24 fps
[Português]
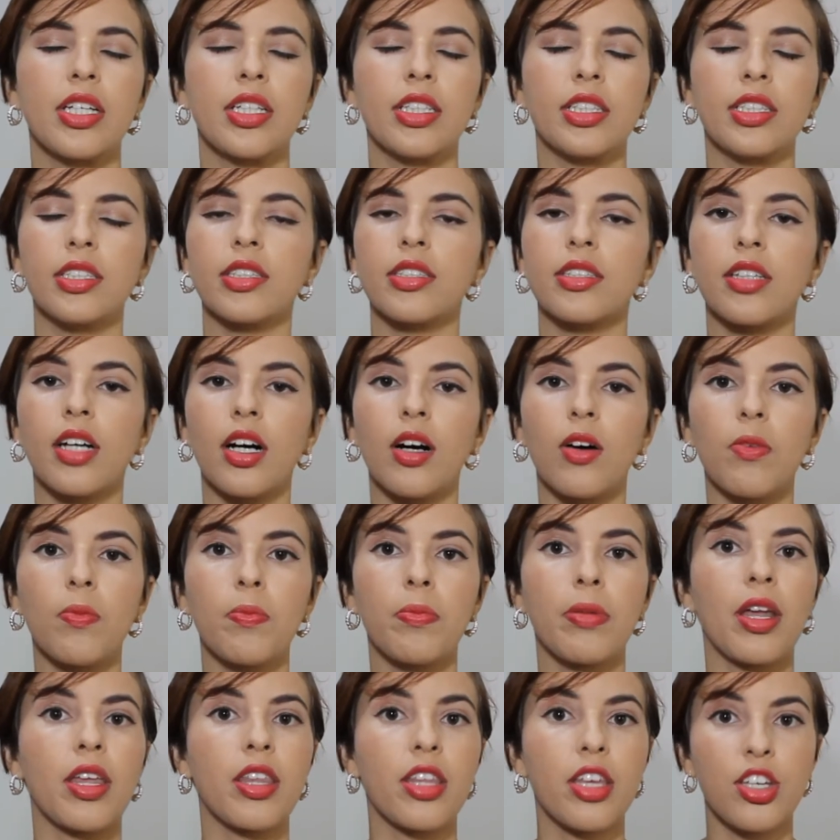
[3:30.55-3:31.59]
Então,
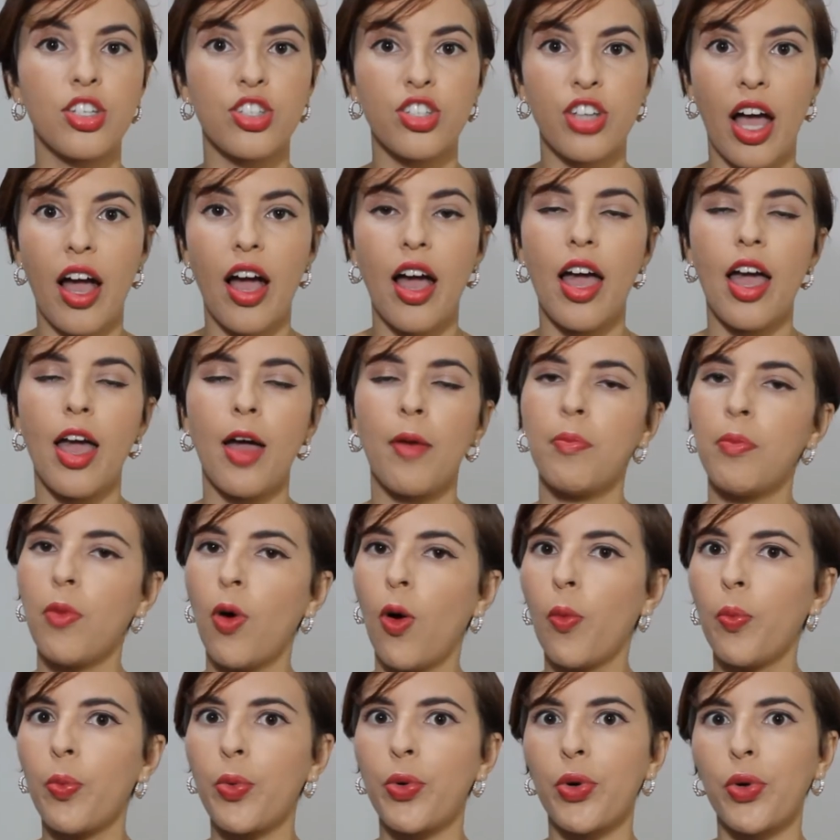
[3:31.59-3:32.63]
planejar é
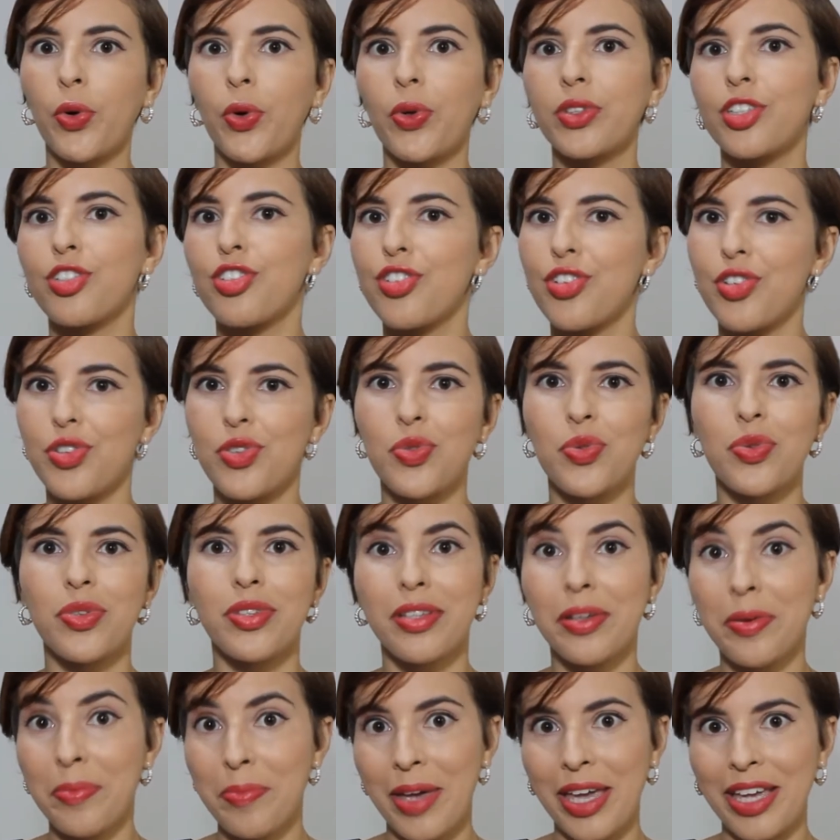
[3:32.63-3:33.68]
bom por conta disso
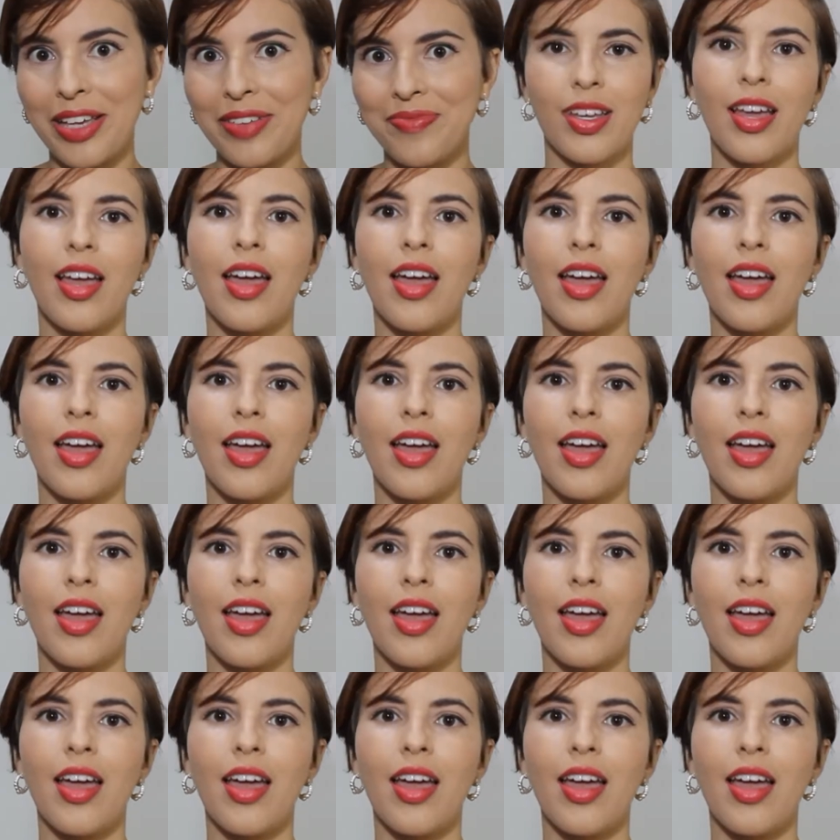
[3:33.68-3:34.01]
também.